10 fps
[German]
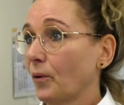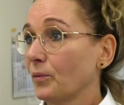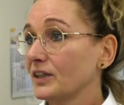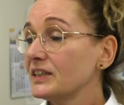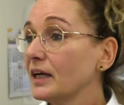um
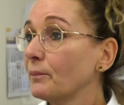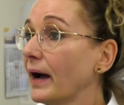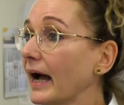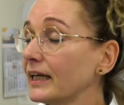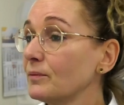das hier im
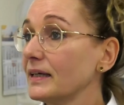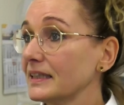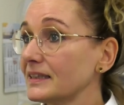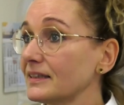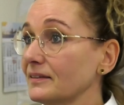Parchim
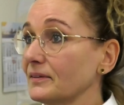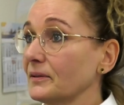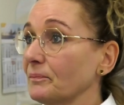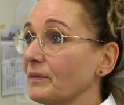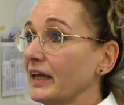jetzt
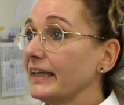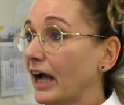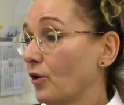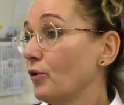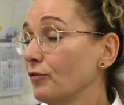
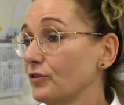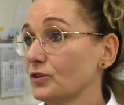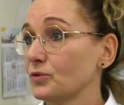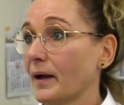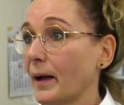ja,
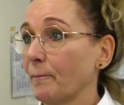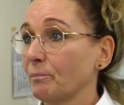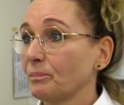eröffnet zu haben.